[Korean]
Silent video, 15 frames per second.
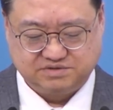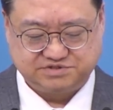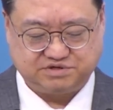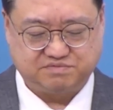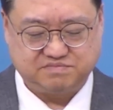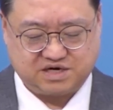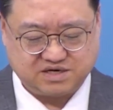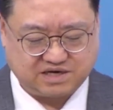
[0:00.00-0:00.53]

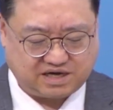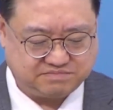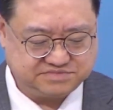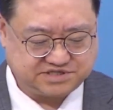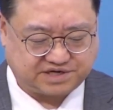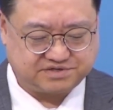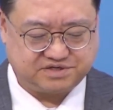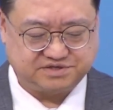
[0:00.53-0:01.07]
정말
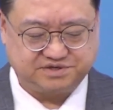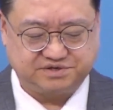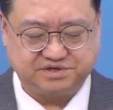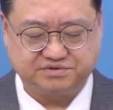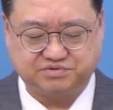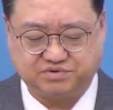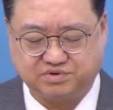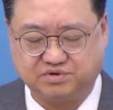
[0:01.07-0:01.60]
감사를
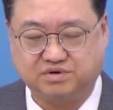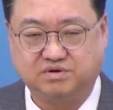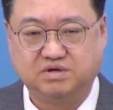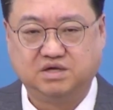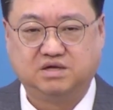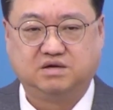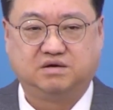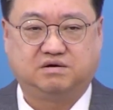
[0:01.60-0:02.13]

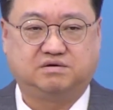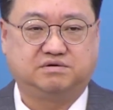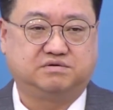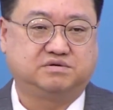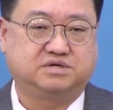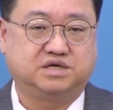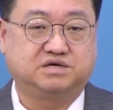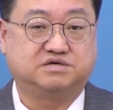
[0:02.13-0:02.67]
드리고
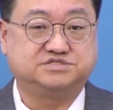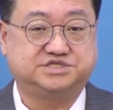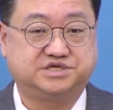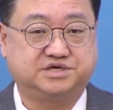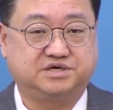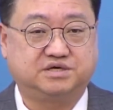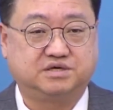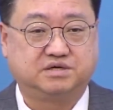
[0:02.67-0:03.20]
어,
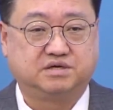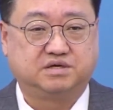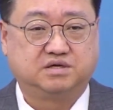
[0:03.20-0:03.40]
이것이